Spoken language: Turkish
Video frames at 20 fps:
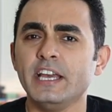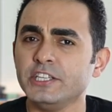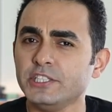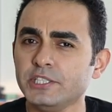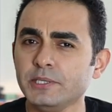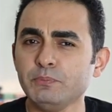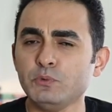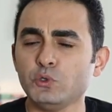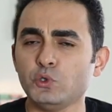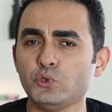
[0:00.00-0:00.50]

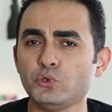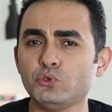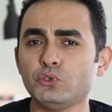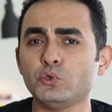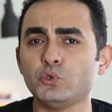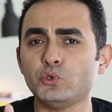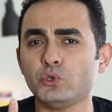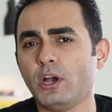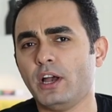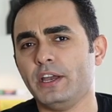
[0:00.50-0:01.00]
Şimdi
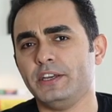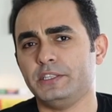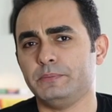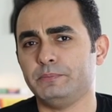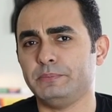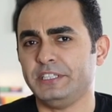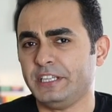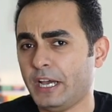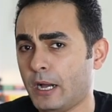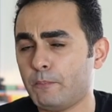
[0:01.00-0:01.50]
şurada şu
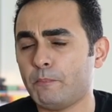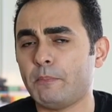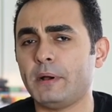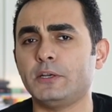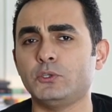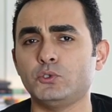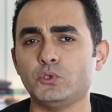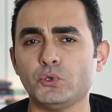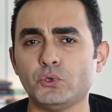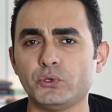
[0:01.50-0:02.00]
ayrımı
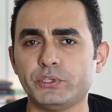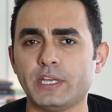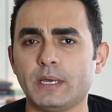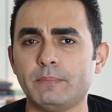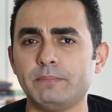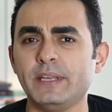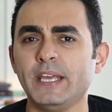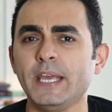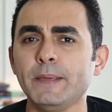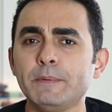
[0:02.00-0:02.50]
yapmak çok
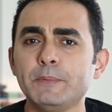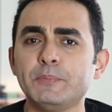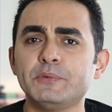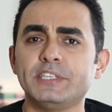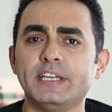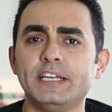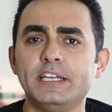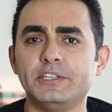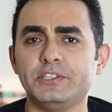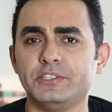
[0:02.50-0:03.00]
önemli.
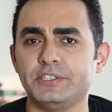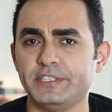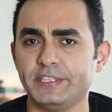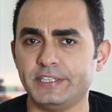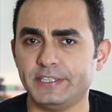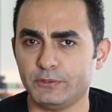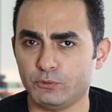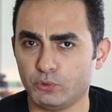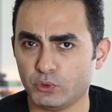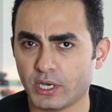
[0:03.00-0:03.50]
Hepimiz
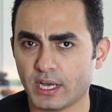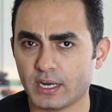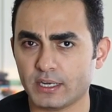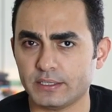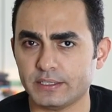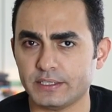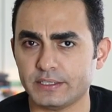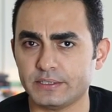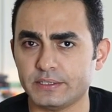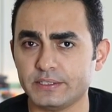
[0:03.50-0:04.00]
eleştiriye
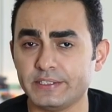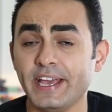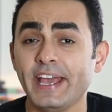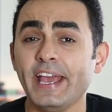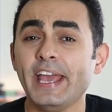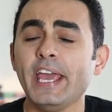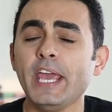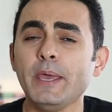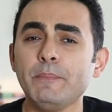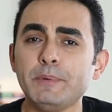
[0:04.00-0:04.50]
duyarlıyızdır.
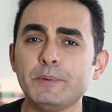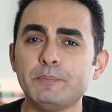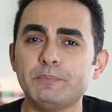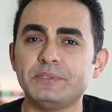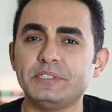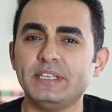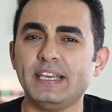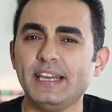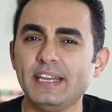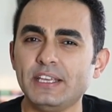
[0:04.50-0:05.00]

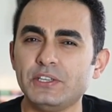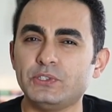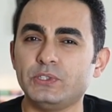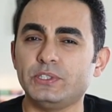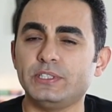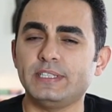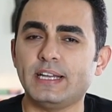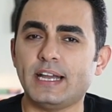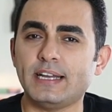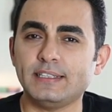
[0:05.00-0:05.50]
Hepimiz
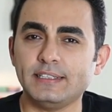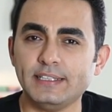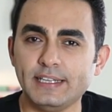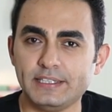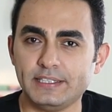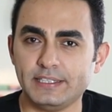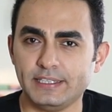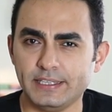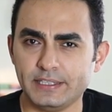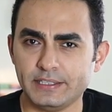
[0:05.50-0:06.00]
eleştirilerden
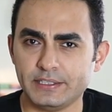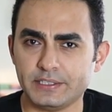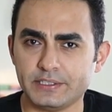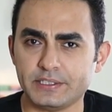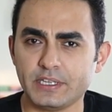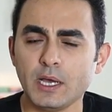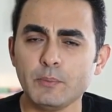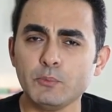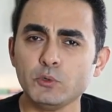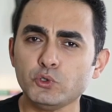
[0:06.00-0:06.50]

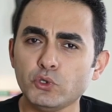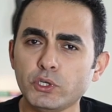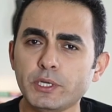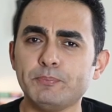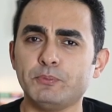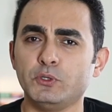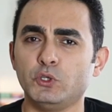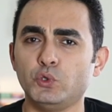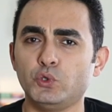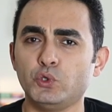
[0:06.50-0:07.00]
etkileniriz. Ama
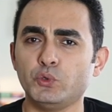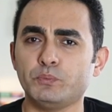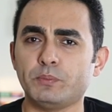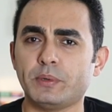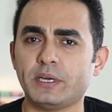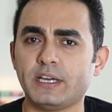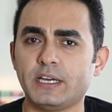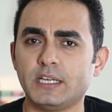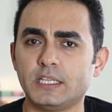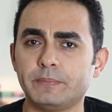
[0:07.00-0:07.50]
şöyle bir düşün
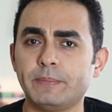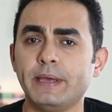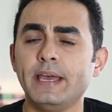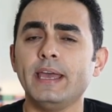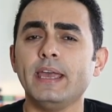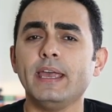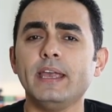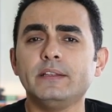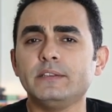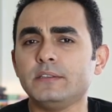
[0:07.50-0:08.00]
bakalım.
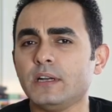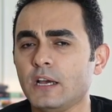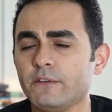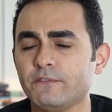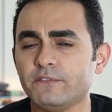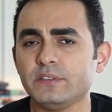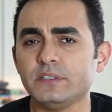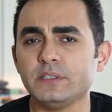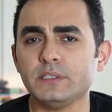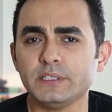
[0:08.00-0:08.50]

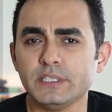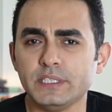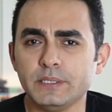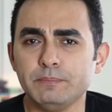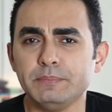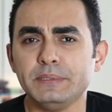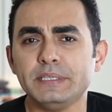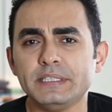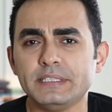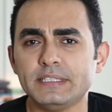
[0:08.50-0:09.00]

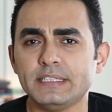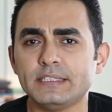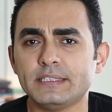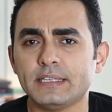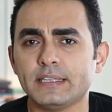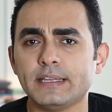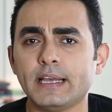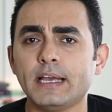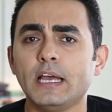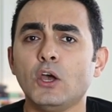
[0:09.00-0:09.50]
Etrafındaki birisi
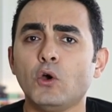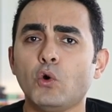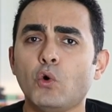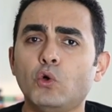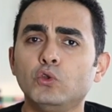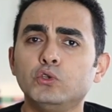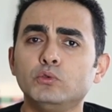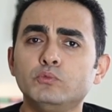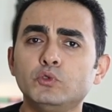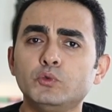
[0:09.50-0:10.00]
sana
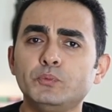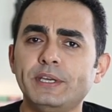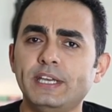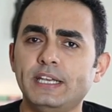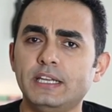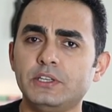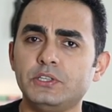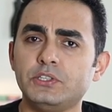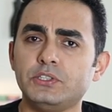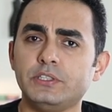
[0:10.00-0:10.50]
olumlu bir
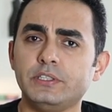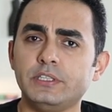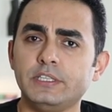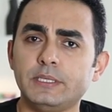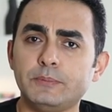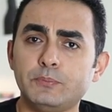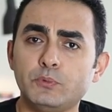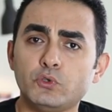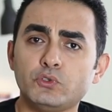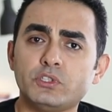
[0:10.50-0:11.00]
eleştiri
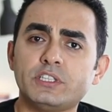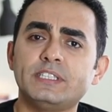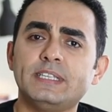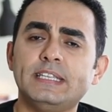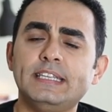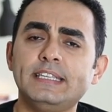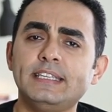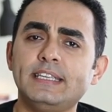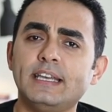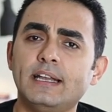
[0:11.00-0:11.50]
yapıyorsa,
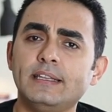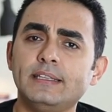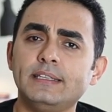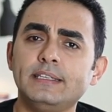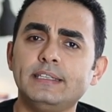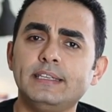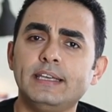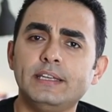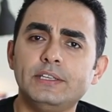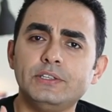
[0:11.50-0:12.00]
senin
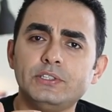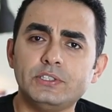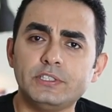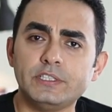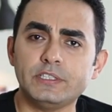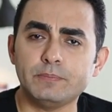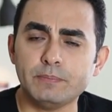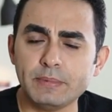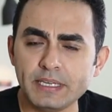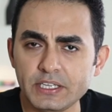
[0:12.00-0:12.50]
kendini
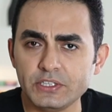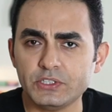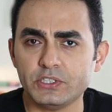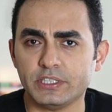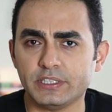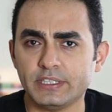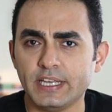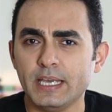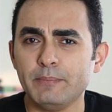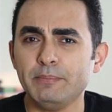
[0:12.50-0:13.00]
geliştirmek
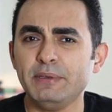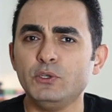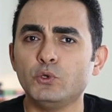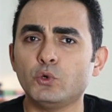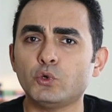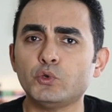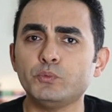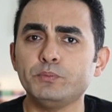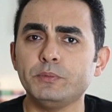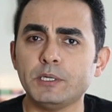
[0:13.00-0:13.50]
için bir
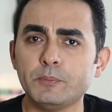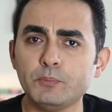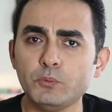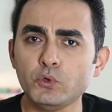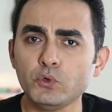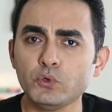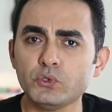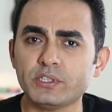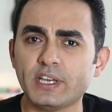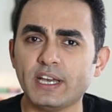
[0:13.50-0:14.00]
yorum
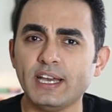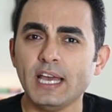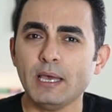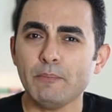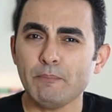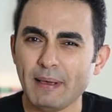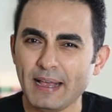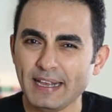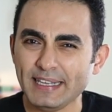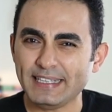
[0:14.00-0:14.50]
yapıyorsa
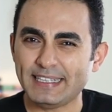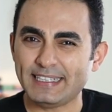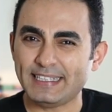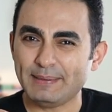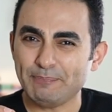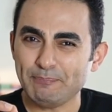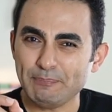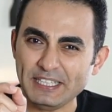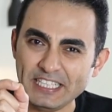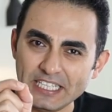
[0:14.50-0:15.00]
belki
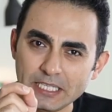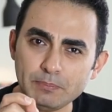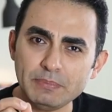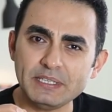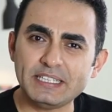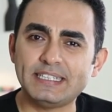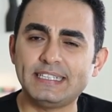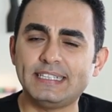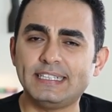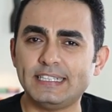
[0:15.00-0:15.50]
minik
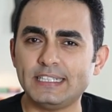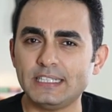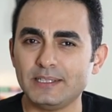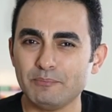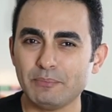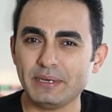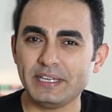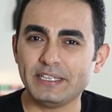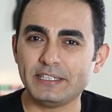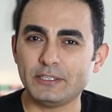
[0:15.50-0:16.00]
bir
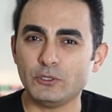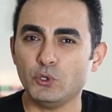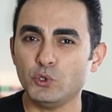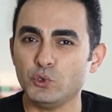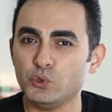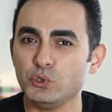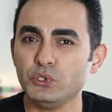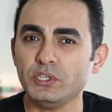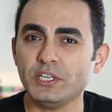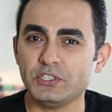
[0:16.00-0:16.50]
kırılma ya da
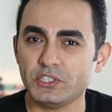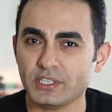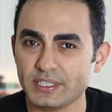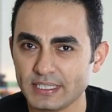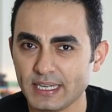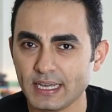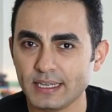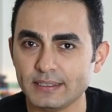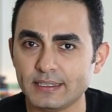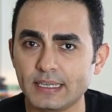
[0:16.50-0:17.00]
hüzün
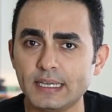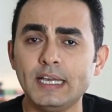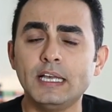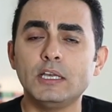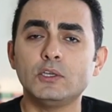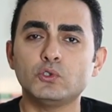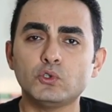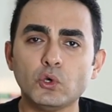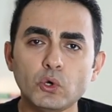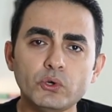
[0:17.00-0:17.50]
yaşasan da
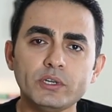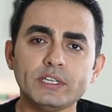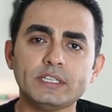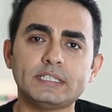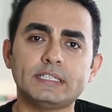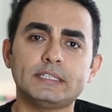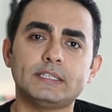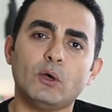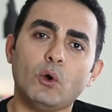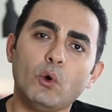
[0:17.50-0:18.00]

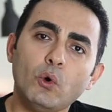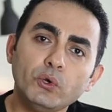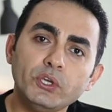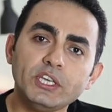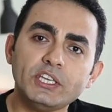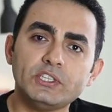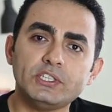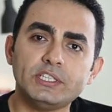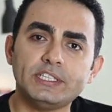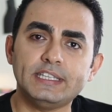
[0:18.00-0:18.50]
sonrasında o
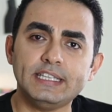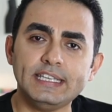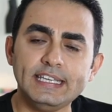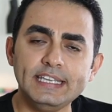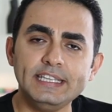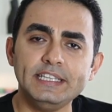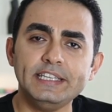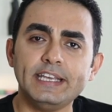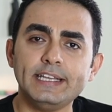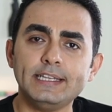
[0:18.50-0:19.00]
kişinin
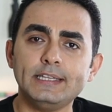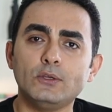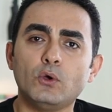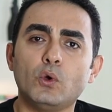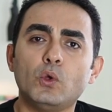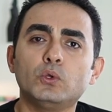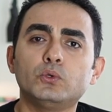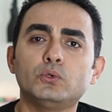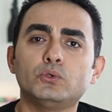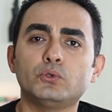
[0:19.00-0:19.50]
iyi niyetli
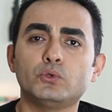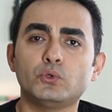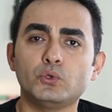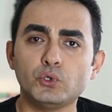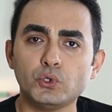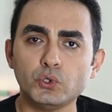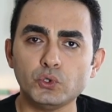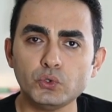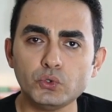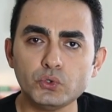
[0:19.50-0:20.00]
olduğunu
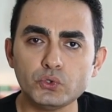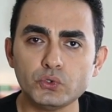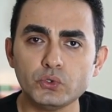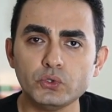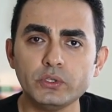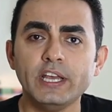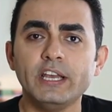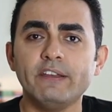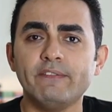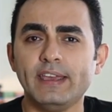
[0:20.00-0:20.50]

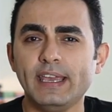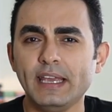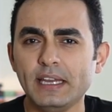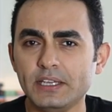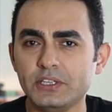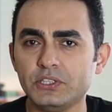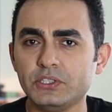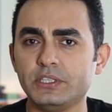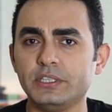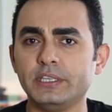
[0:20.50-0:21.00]
düşünürsün ve
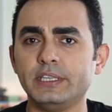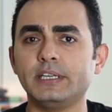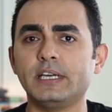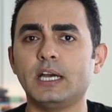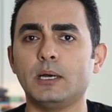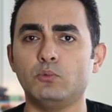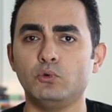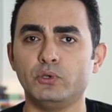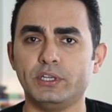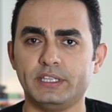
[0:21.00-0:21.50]
eleştiriyi
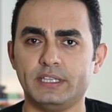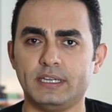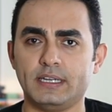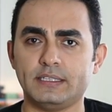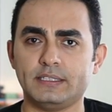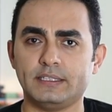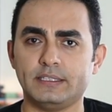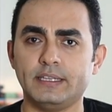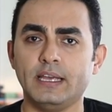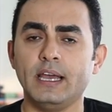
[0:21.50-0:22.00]
kabul
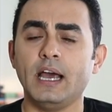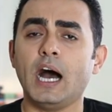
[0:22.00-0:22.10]
edersin.